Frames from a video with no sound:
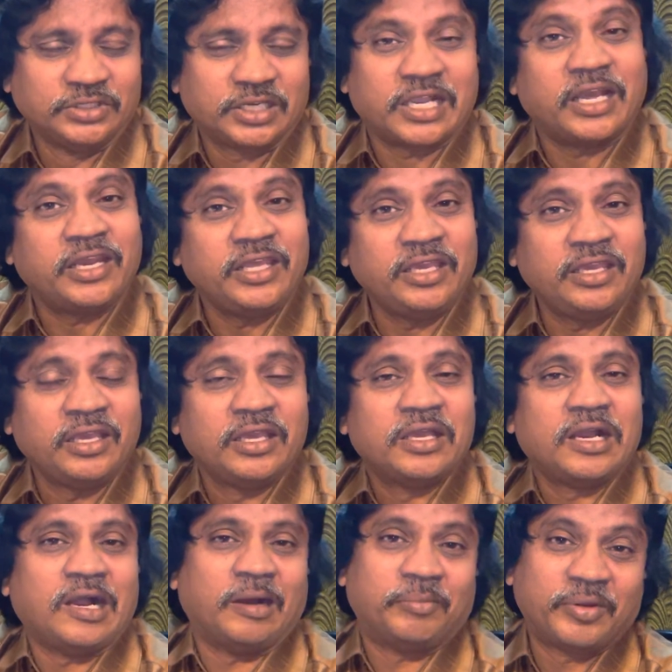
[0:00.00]
కానీ
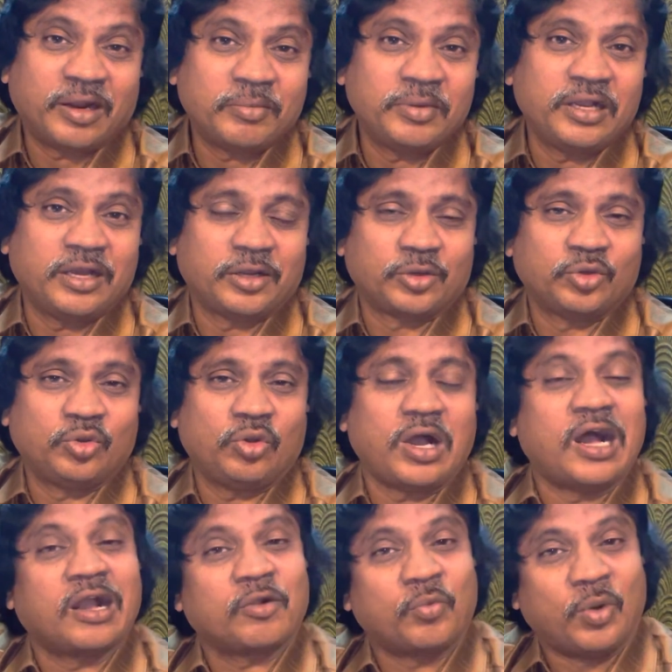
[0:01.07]
అబ్రామ్ గారు
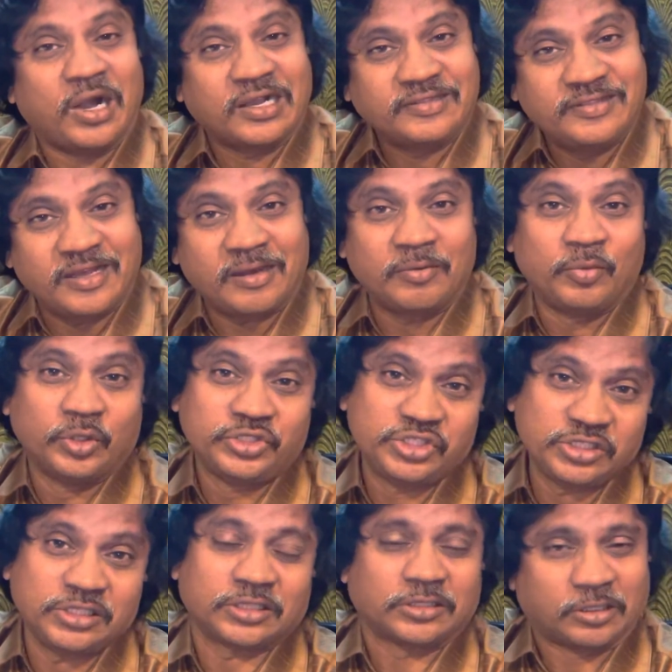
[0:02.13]
ఆ వాగ్దానం
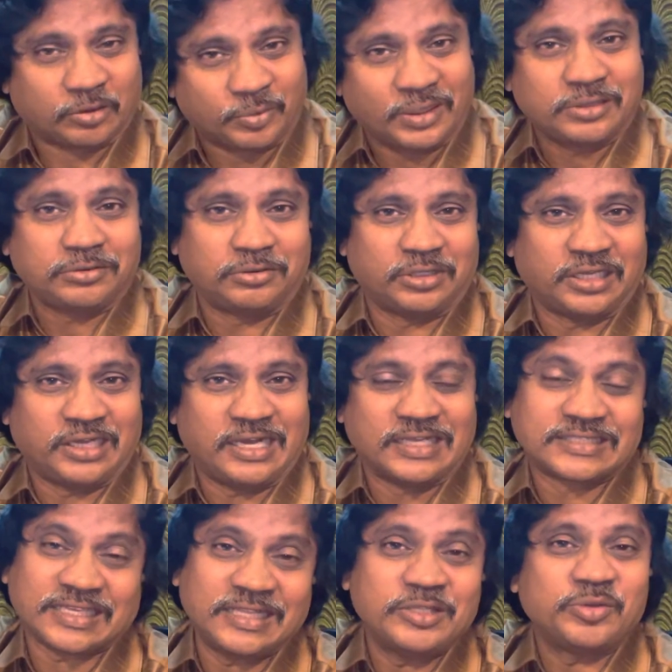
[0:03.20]
వచ్చిన తర్వాత కూడా
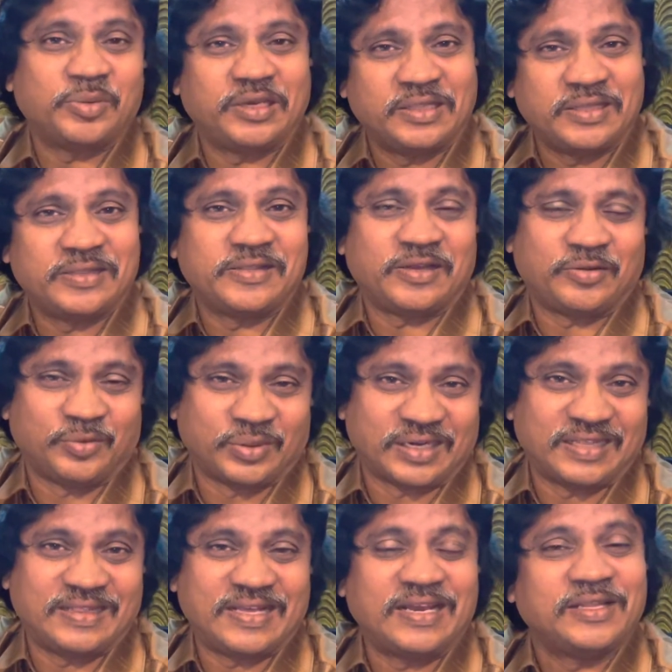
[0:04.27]
అసాధ్యమైనది ఏదైనా
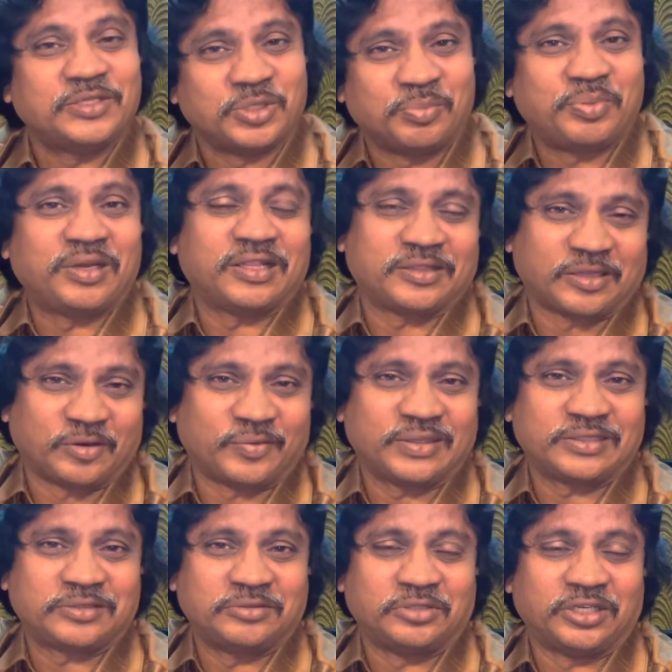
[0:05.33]
ఉన్నదా అని చెప్పిన
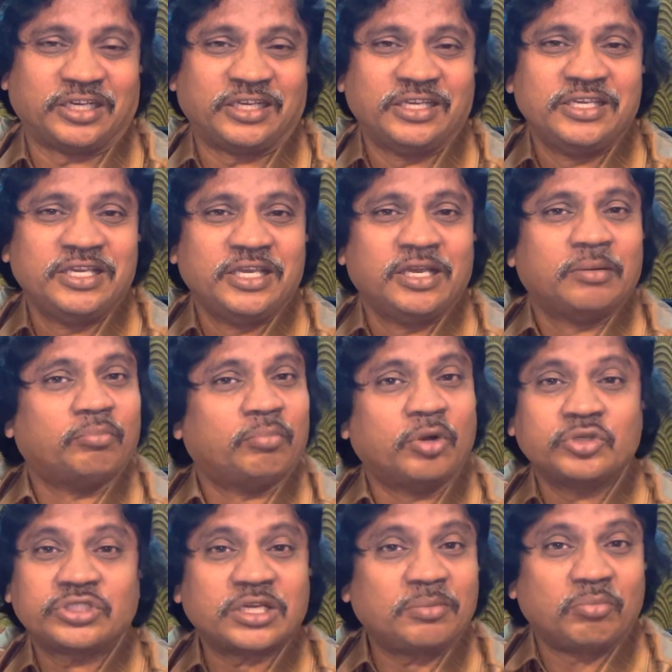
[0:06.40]
తర్వాత కూడా
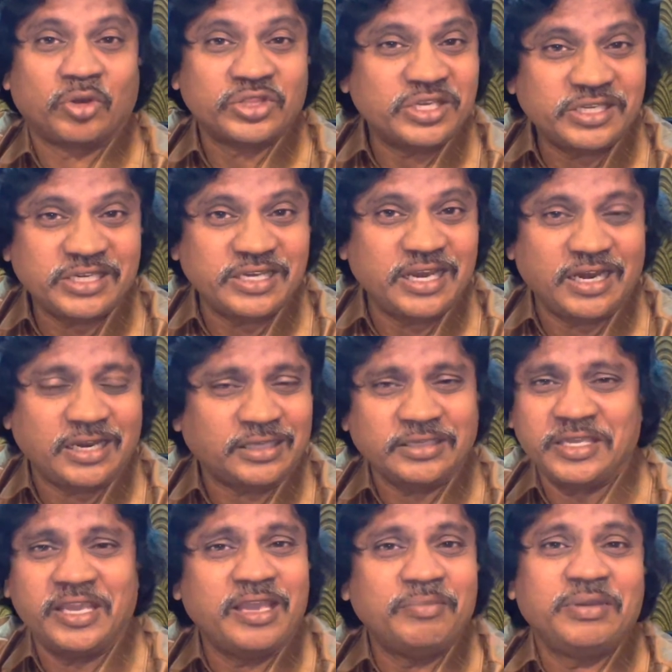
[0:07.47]
బహుశా మొదటి నెల
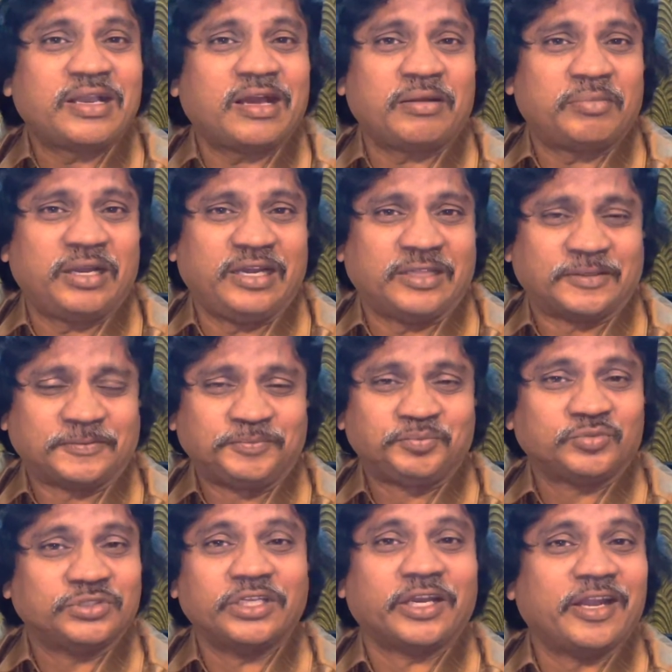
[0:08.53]
ఏమీ కనబడలేదు
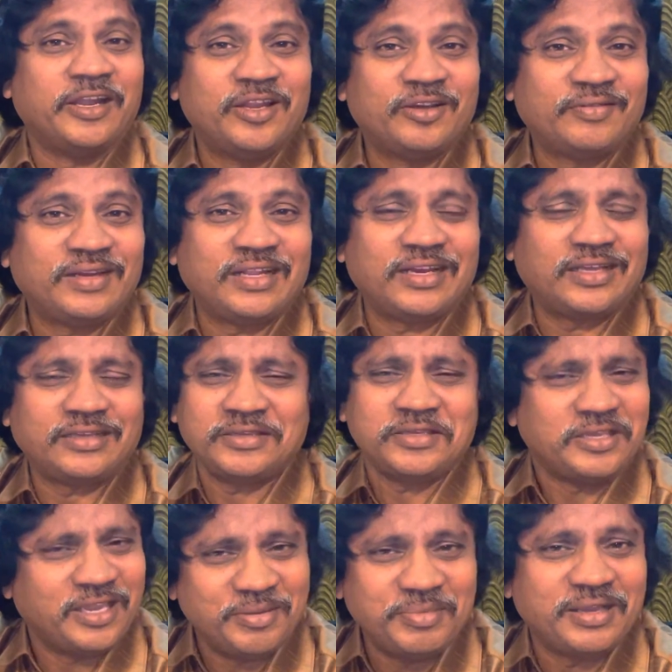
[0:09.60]
రెండవ నెల
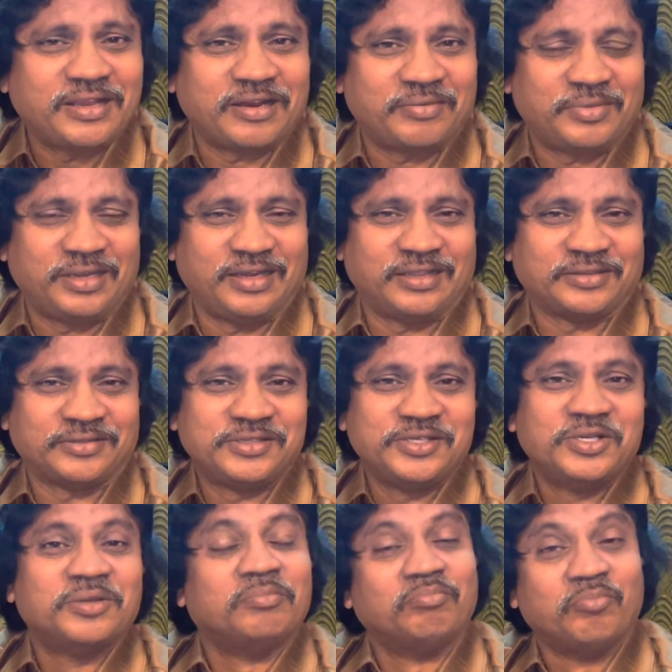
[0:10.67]
ఏమీ కనబడలేదు
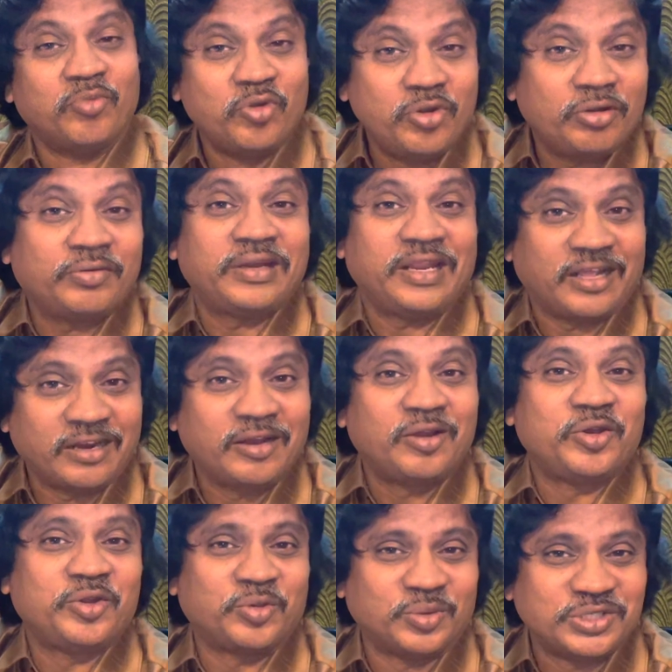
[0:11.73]
మూడవ
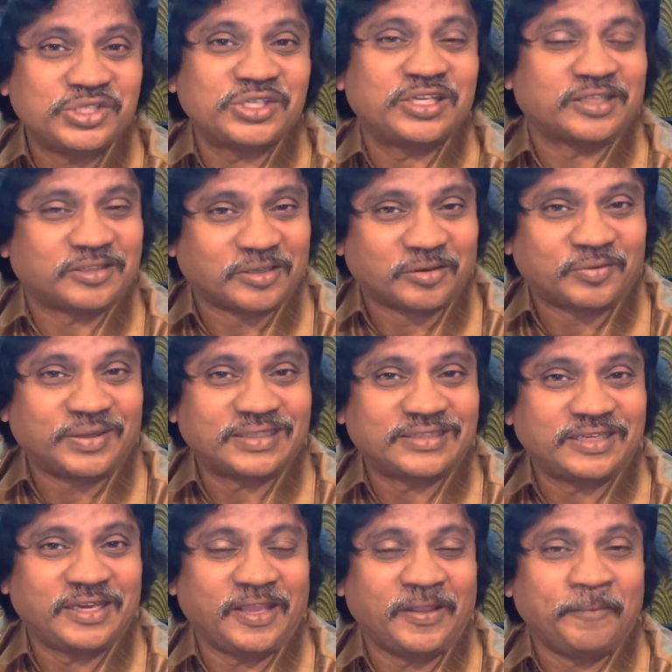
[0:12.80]
నెలలోనికి వచ్చిన
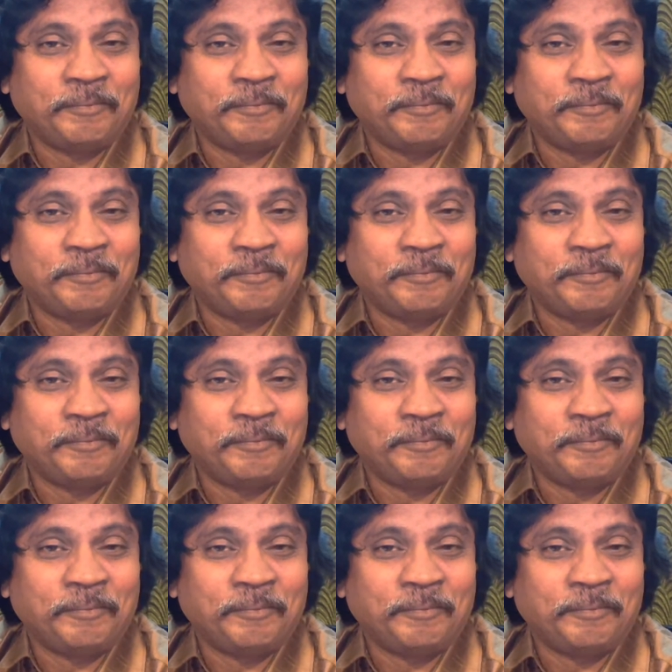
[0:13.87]
తర్వాతనే